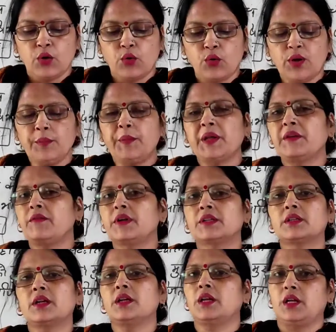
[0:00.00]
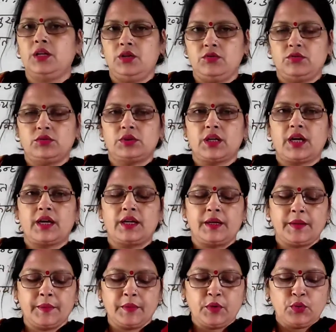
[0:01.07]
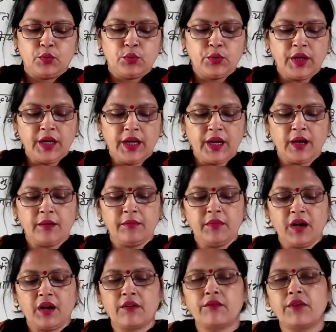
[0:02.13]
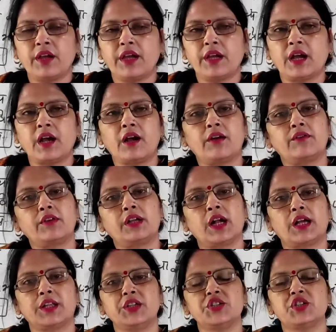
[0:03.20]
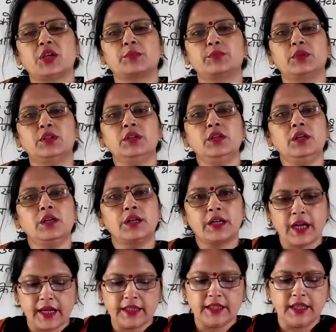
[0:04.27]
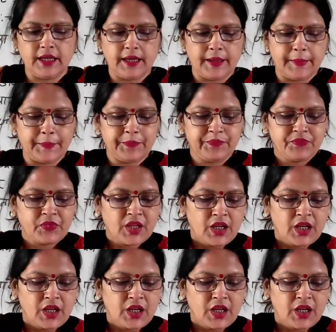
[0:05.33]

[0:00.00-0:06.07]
कोई परिवर्तन नहीं होता है उन्हें हम अव्यय या अविकारी शब्द कहते हैं